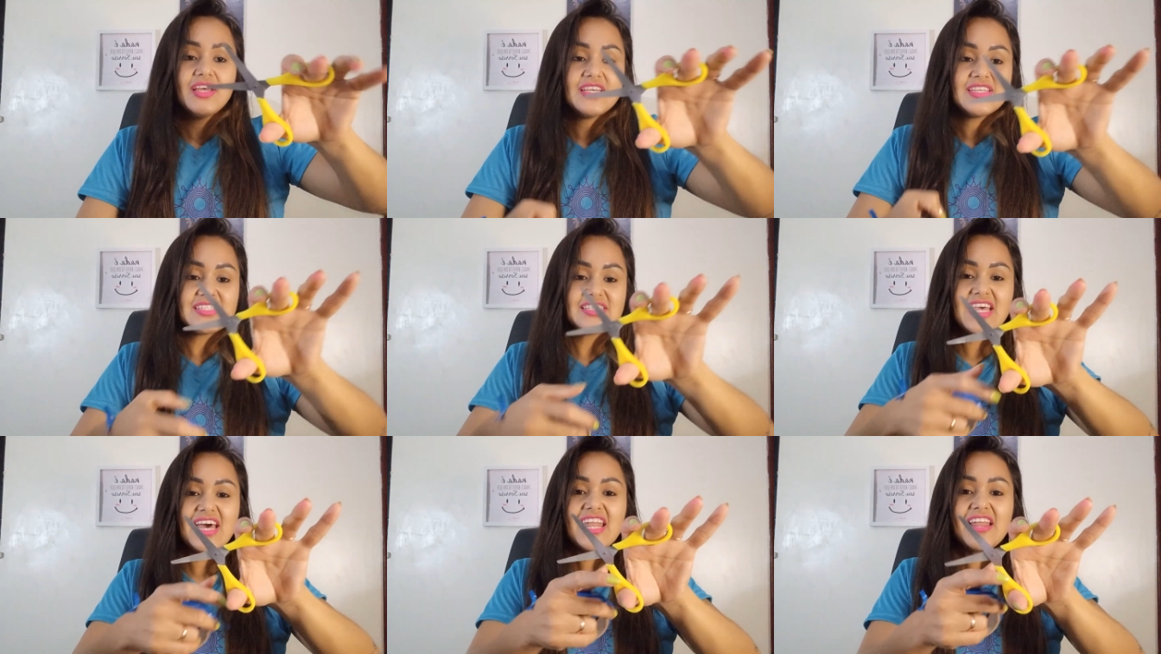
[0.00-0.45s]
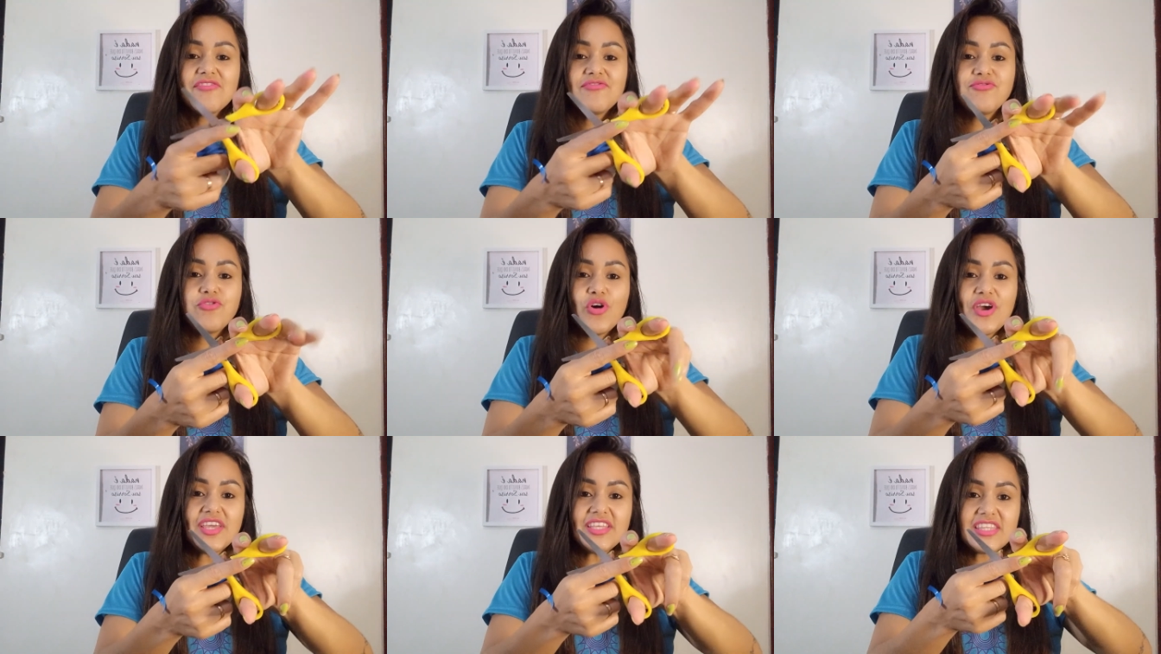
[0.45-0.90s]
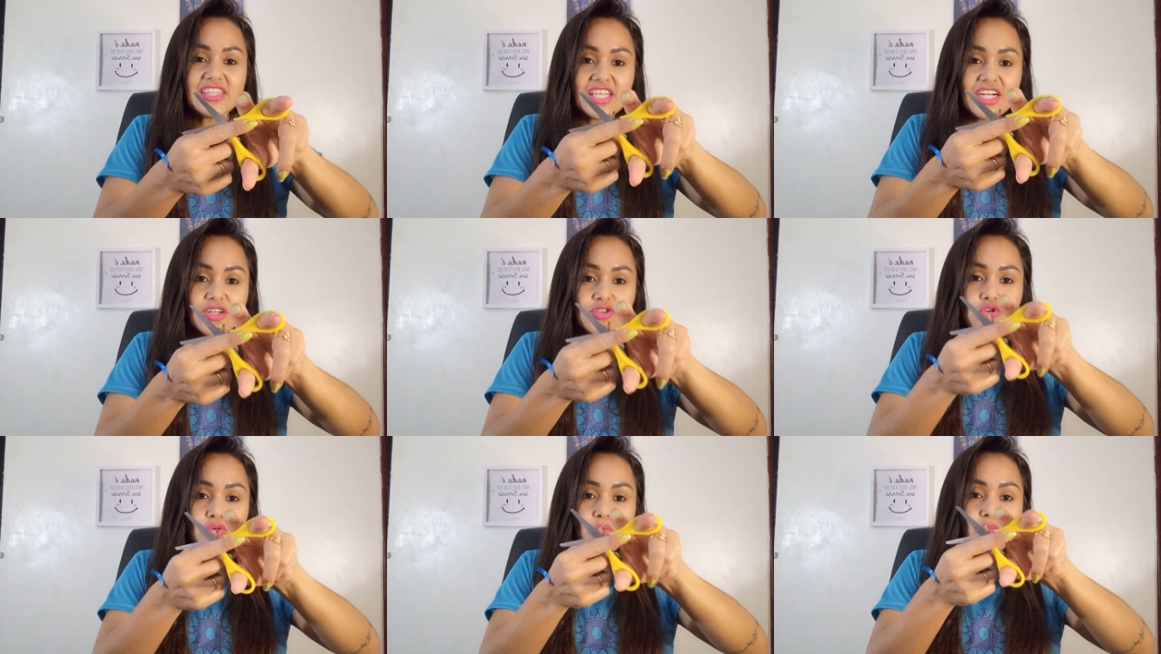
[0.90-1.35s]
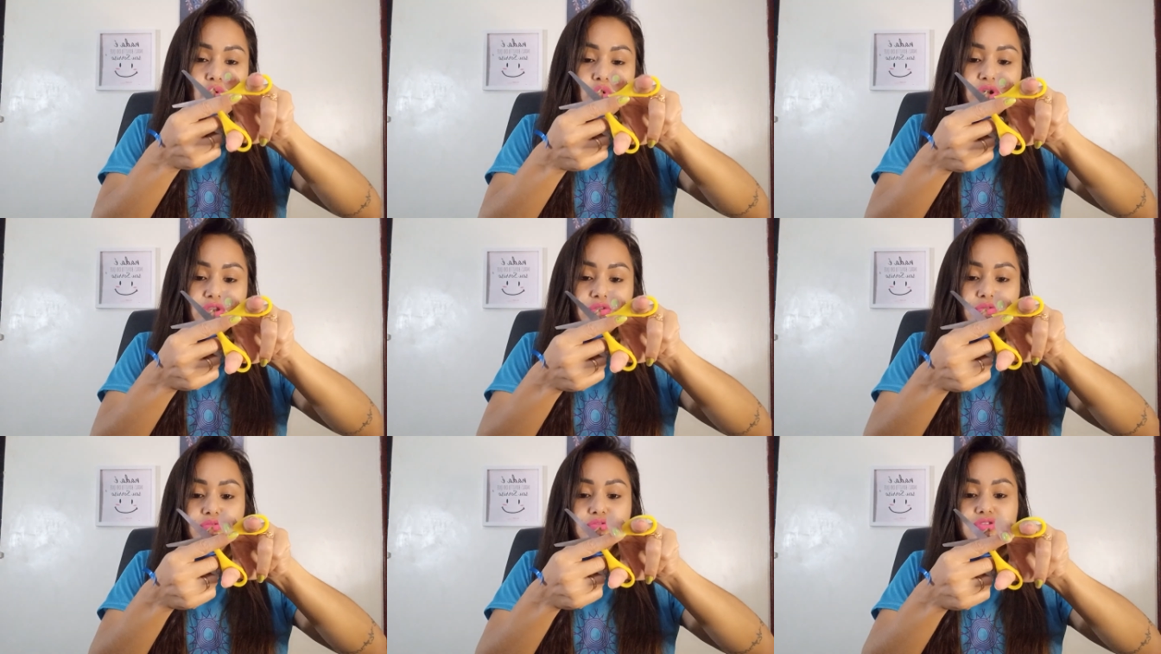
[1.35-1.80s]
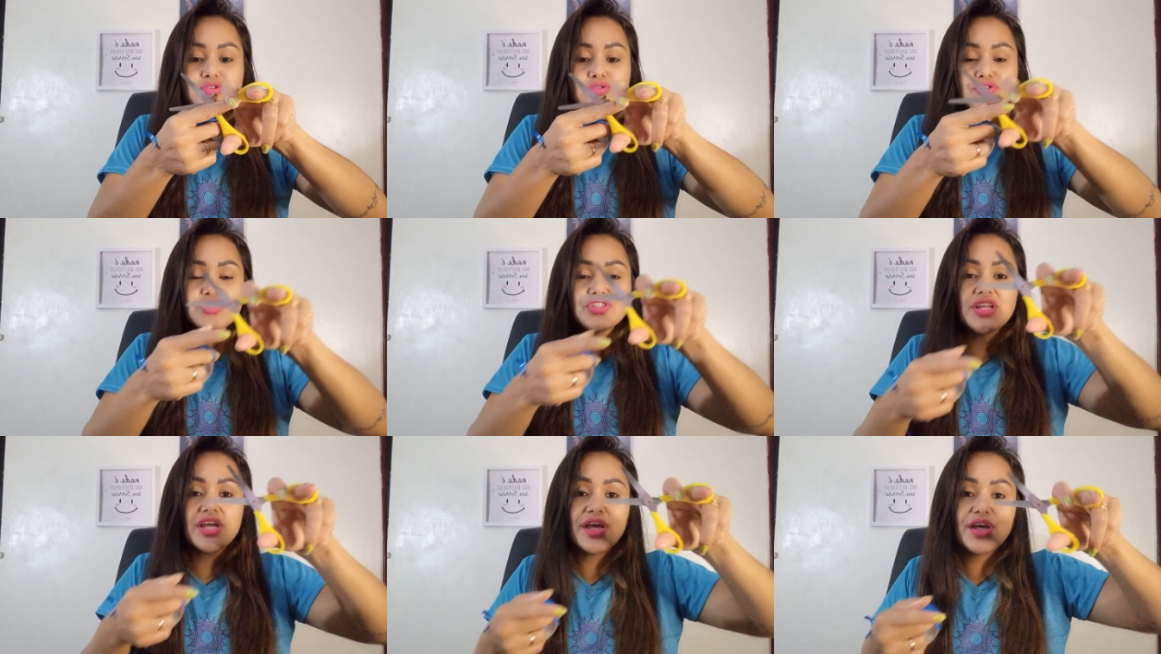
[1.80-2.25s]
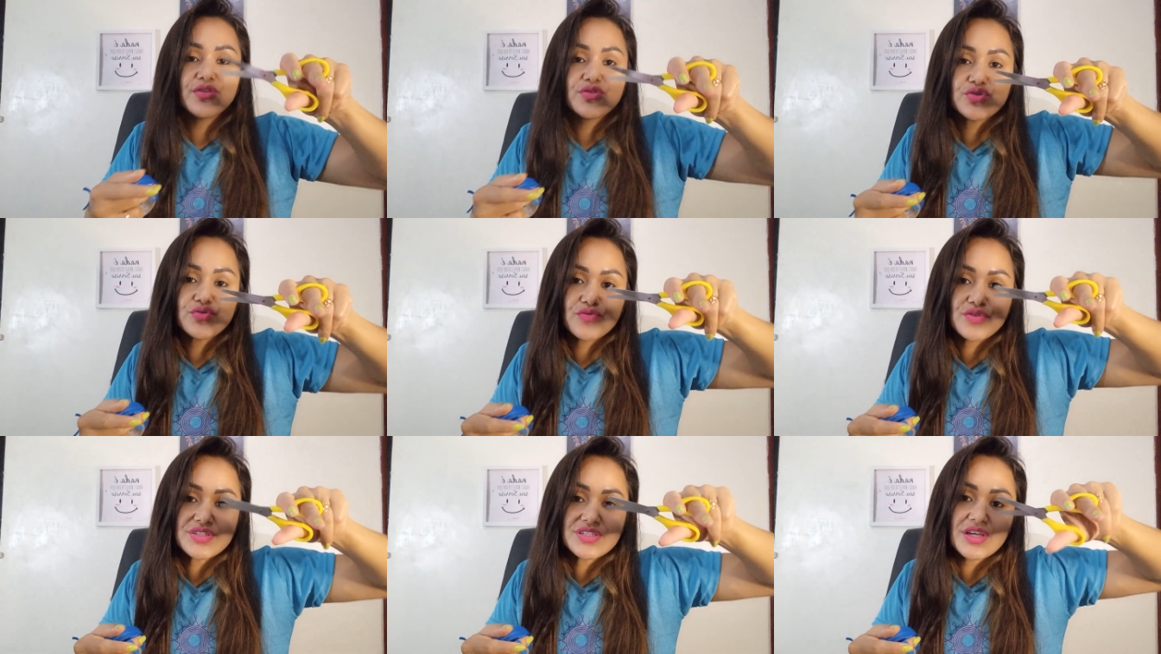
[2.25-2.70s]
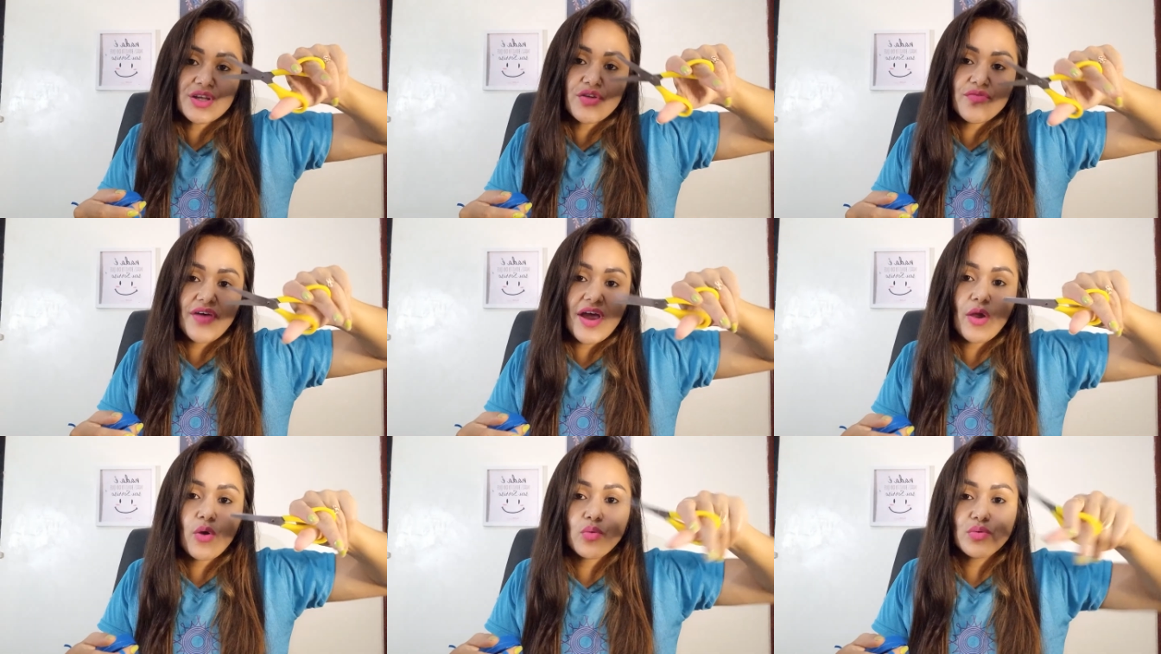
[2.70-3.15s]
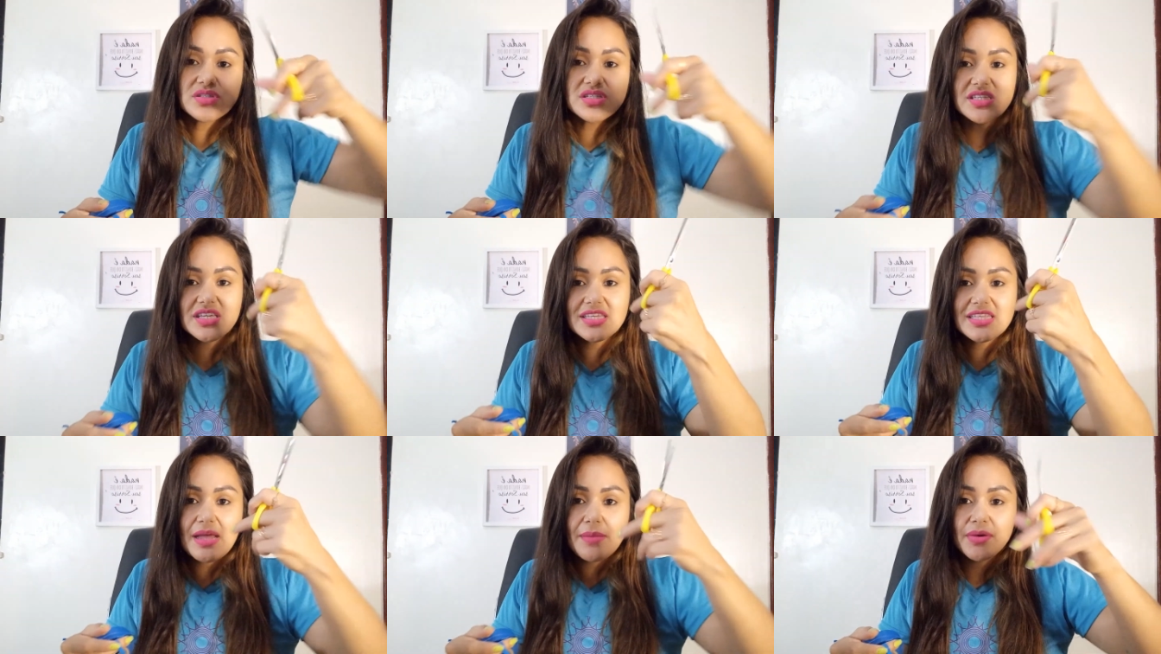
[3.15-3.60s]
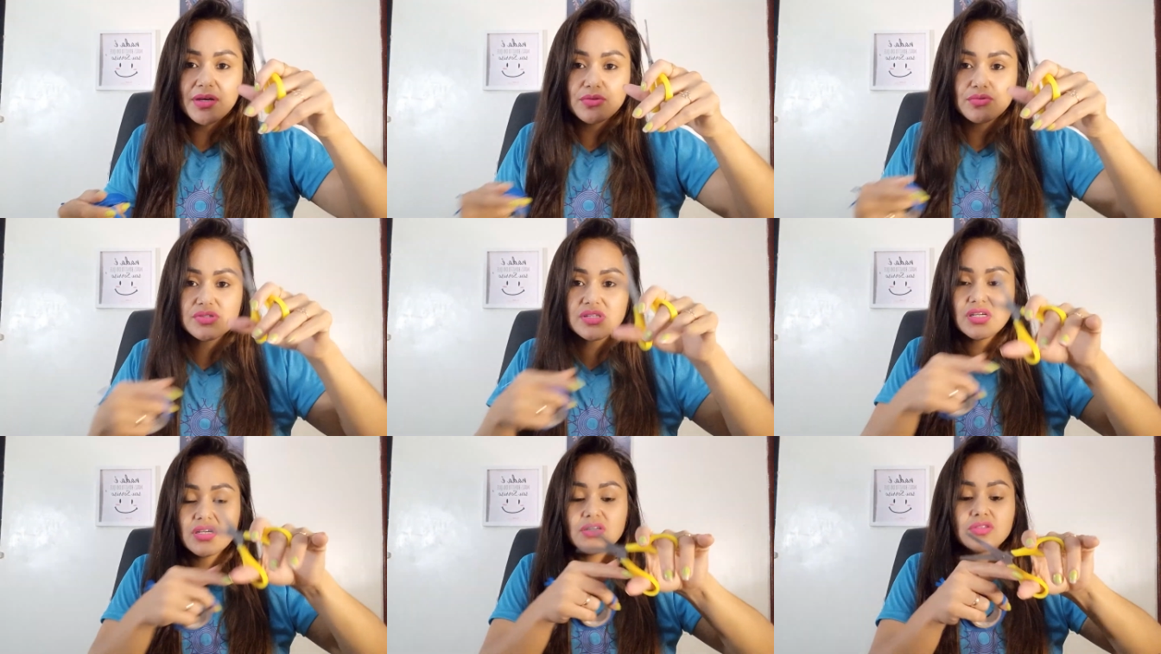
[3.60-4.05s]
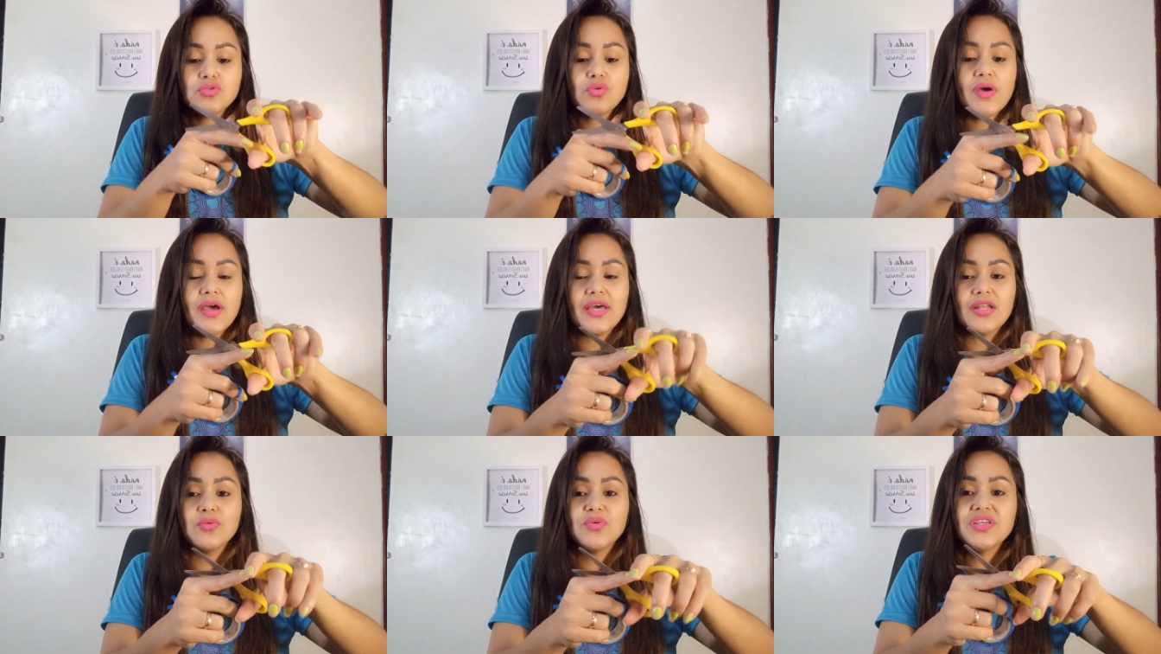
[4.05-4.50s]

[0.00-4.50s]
Se ela for entrando muito nos seus dedos, você não vai conseguir estar tá manuseando ela.